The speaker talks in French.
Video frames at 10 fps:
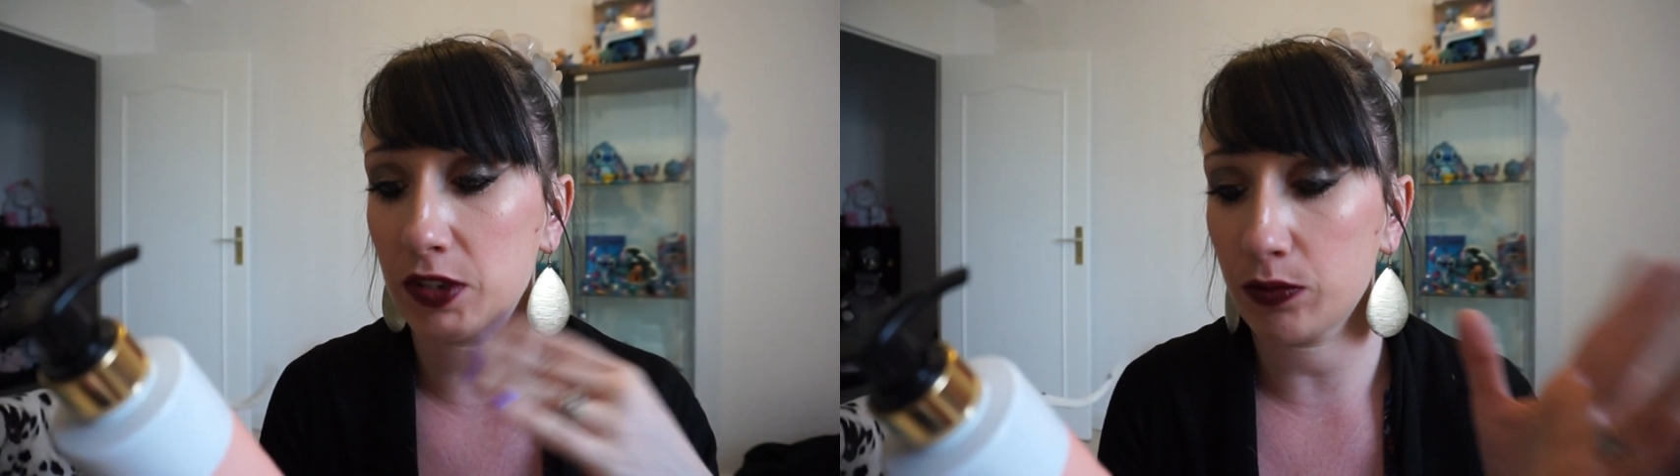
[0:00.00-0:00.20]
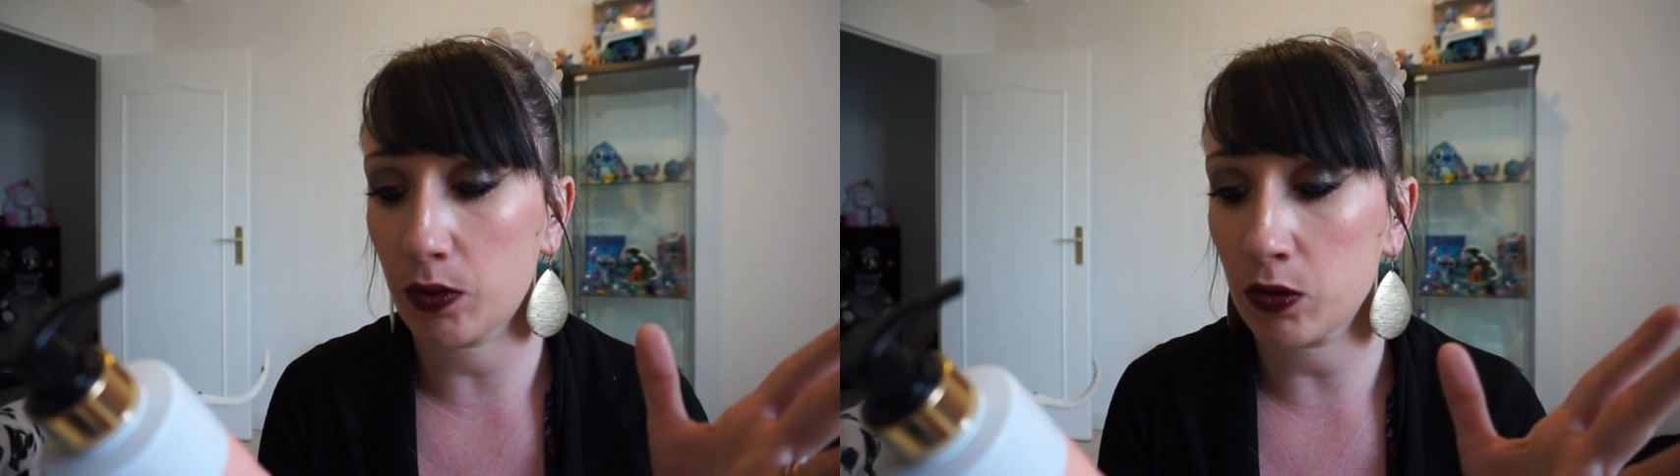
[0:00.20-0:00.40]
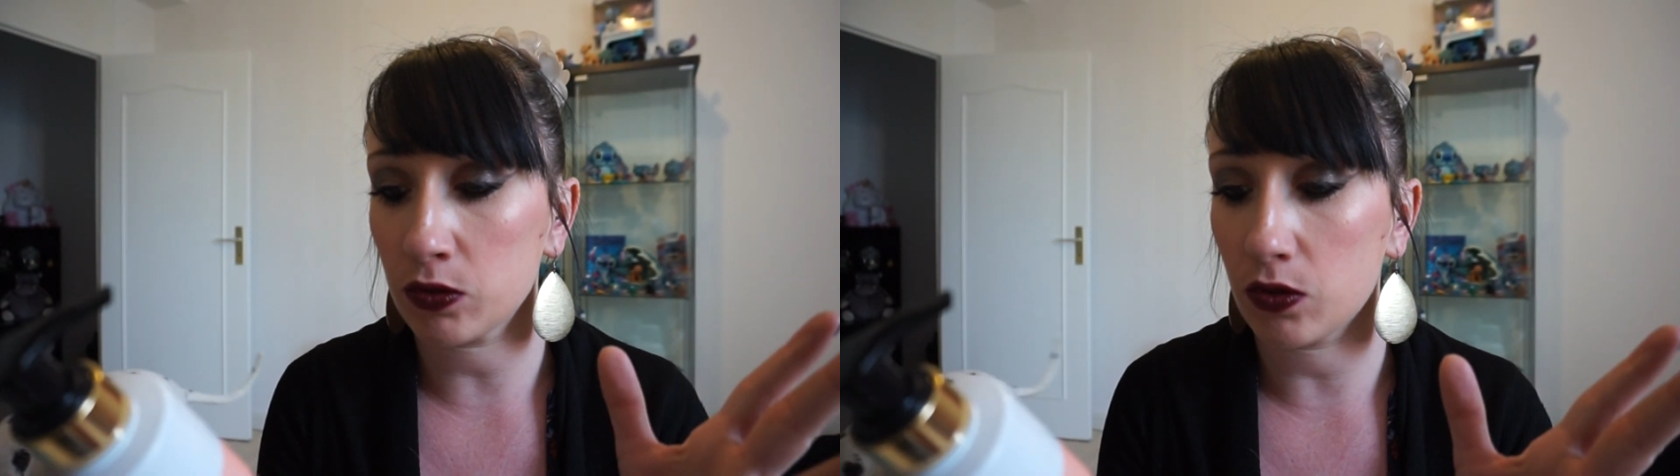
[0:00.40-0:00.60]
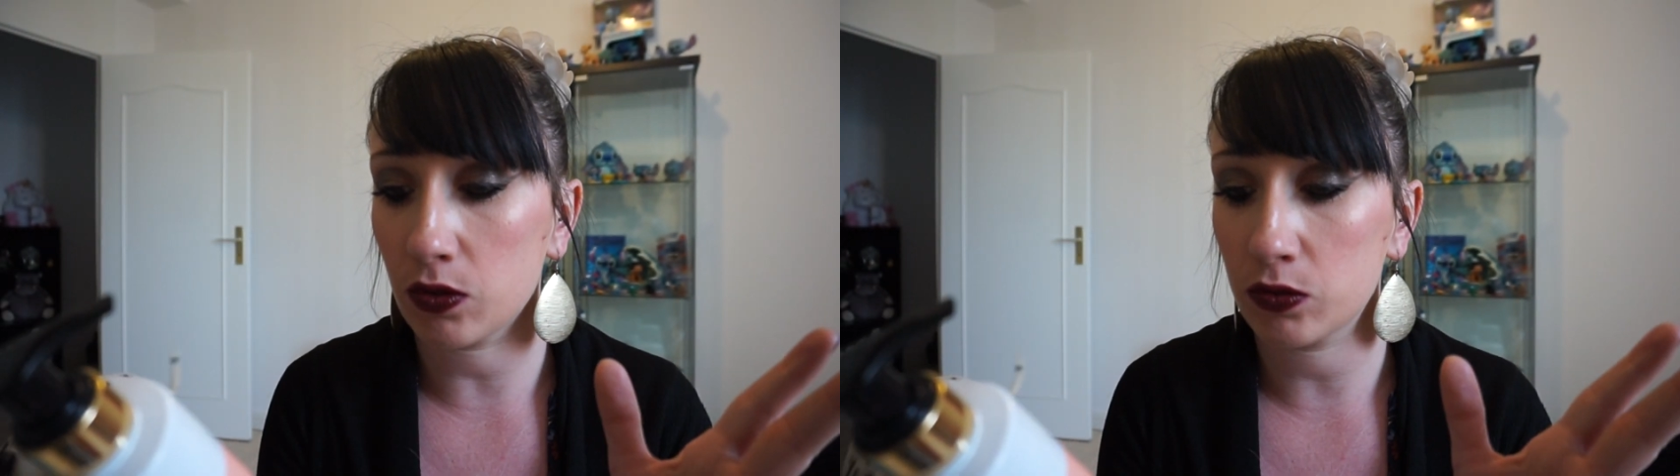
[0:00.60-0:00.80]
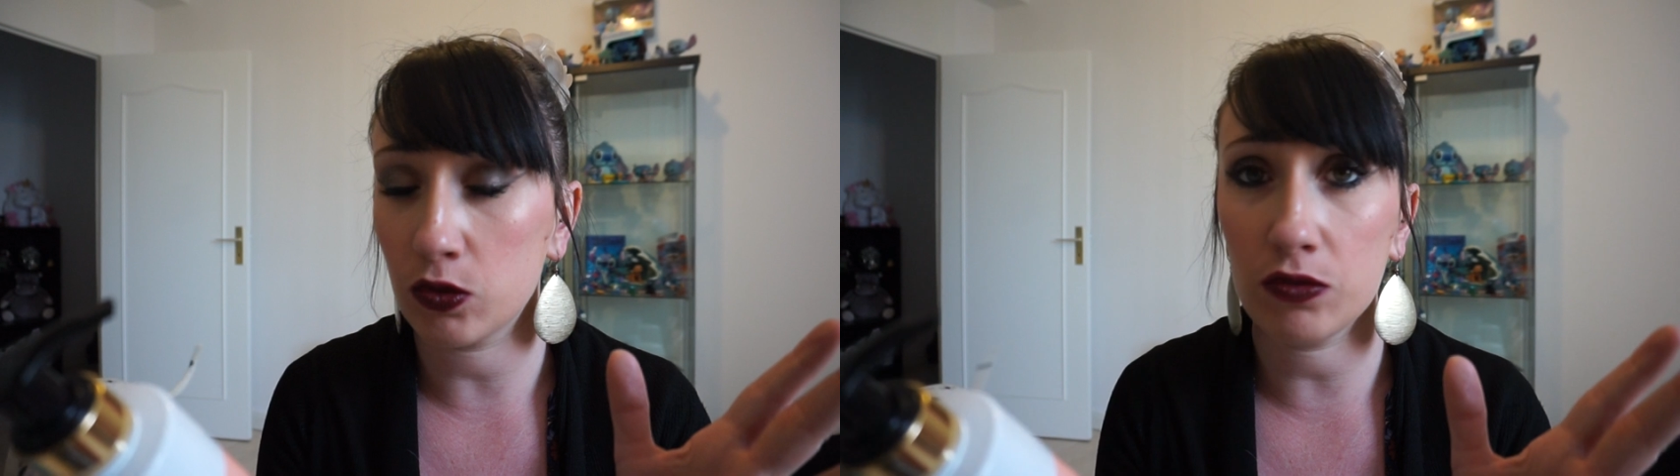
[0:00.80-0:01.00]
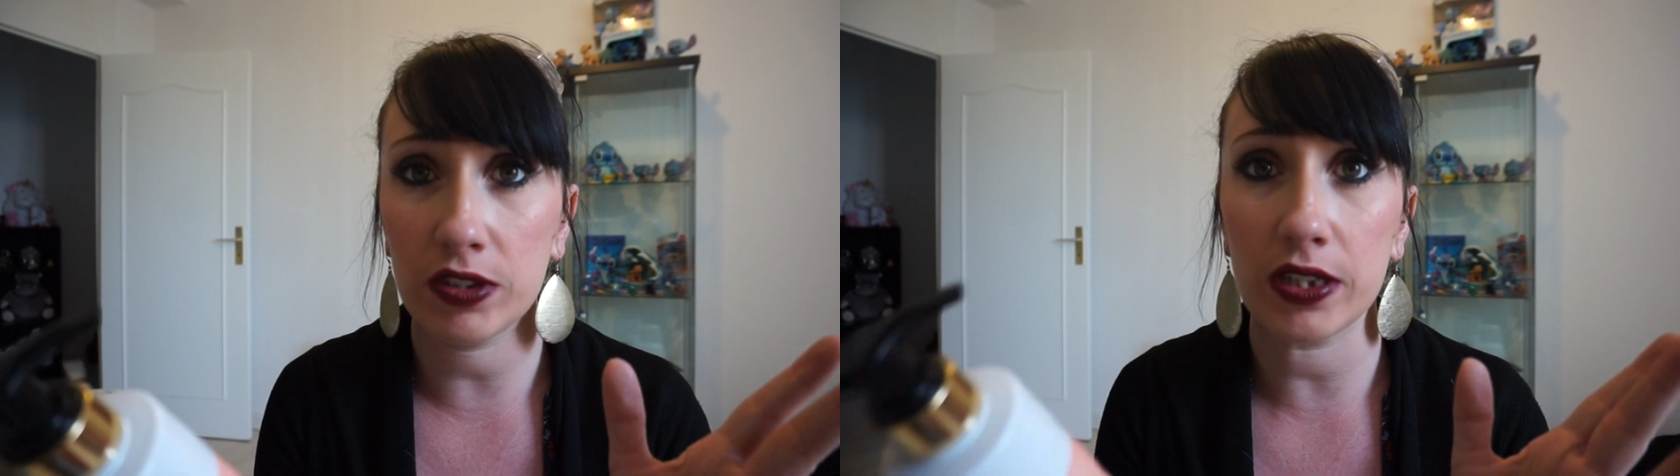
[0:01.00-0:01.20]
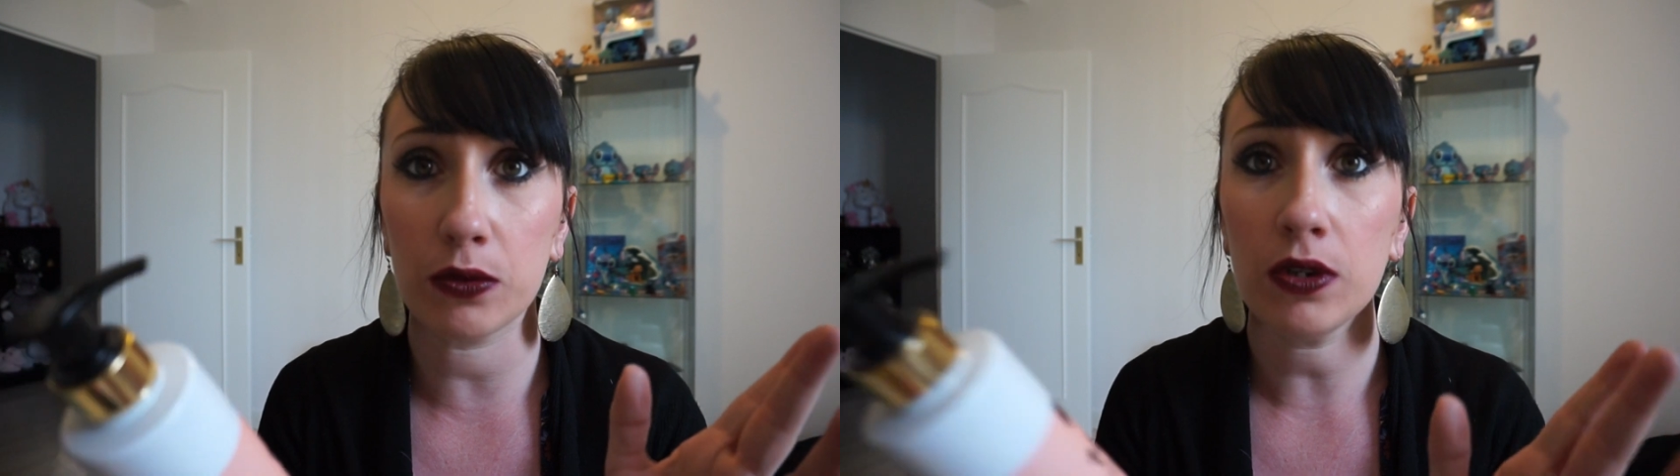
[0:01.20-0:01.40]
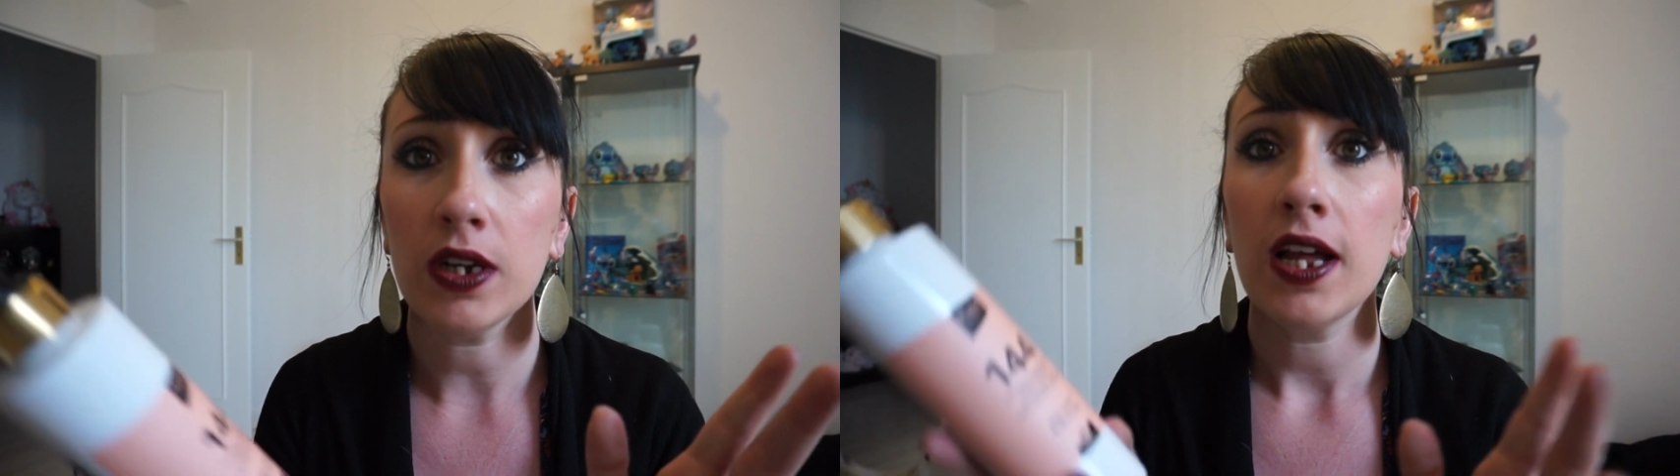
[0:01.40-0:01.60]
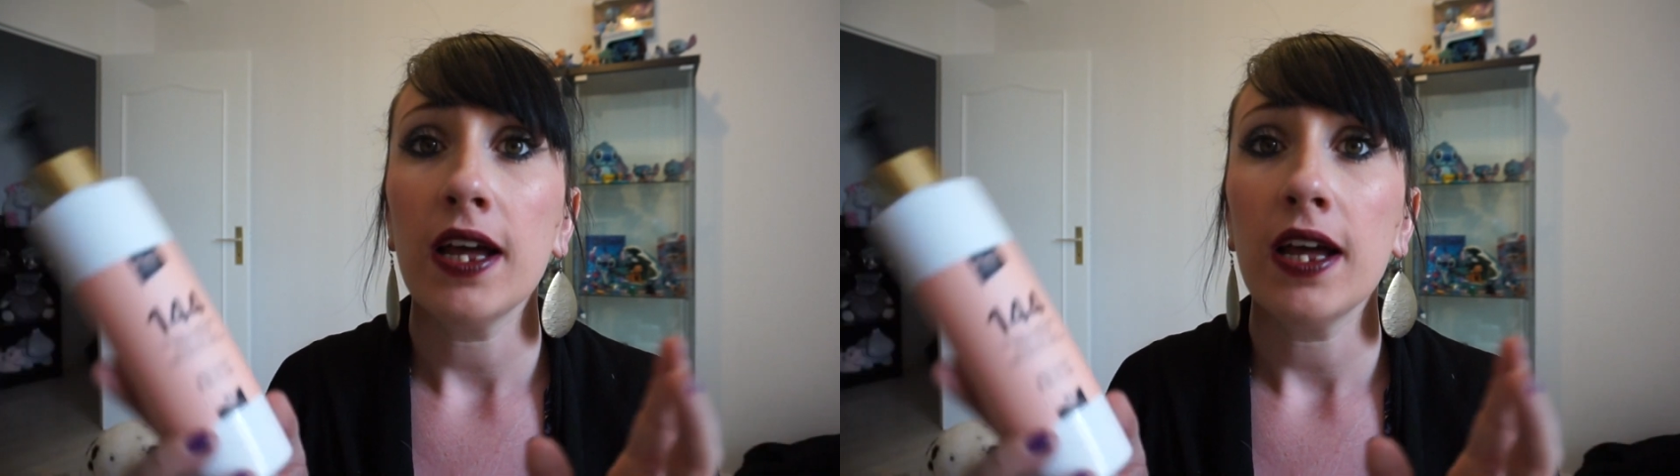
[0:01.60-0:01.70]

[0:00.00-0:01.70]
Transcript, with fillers: petit moment dans une autre vidéo